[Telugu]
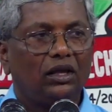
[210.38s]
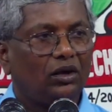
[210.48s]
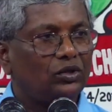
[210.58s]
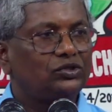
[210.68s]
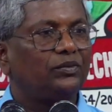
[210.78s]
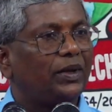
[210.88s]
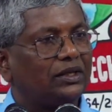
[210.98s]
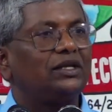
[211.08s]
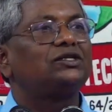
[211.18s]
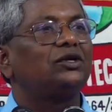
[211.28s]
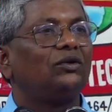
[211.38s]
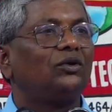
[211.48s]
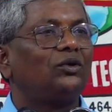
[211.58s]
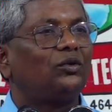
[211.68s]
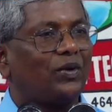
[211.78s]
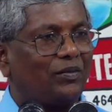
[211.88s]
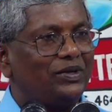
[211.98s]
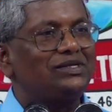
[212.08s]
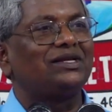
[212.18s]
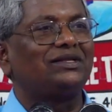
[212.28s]
ఈరోజు మన దేశంలోనూ
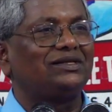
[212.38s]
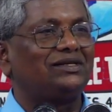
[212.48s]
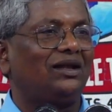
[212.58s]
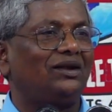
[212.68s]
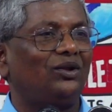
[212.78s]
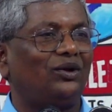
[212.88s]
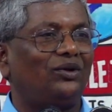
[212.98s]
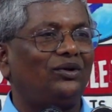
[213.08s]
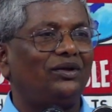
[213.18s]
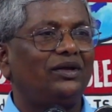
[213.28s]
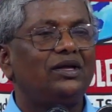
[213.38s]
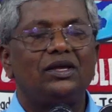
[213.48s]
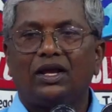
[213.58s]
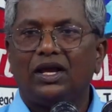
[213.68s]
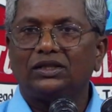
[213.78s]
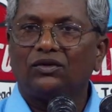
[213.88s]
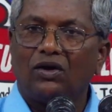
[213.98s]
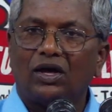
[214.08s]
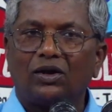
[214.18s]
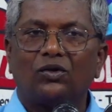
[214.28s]
ప్రపంచ దేశాలలో గత
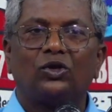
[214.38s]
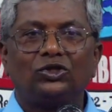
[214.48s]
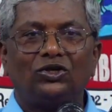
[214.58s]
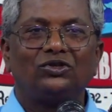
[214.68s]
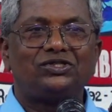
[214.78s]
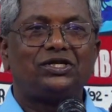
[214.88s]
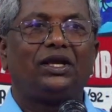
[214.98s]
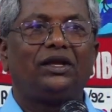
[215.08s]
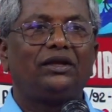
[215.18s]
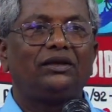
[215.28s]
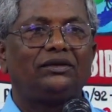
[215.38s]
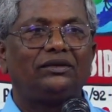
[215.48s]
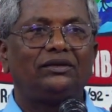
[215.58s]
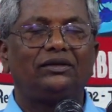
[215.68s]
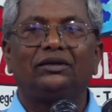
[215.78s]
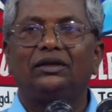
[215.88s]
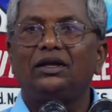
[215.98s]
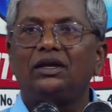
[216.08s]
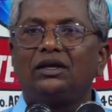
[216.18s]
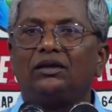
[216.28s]
వారం రోజుల నుంచి
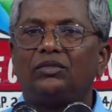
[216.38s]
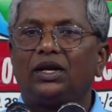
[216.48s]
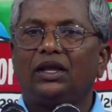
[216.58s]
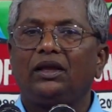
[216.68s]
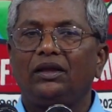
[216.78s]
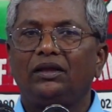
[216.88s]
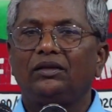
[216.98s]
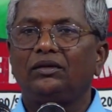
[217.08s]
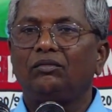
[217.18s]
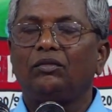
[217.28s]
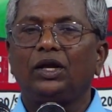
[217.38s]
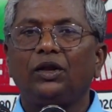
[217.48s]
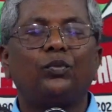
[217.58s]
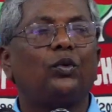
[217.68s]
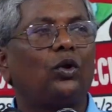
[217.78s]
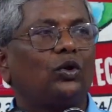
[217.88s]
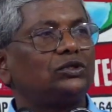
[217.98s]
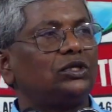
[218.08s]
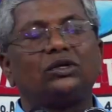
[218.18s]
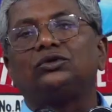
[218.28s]
మరి మణిపూర్లో
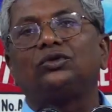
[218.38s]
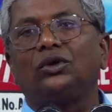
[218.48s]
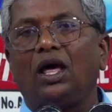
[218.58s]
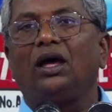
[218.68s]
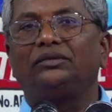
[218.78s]
జరుగుతున్న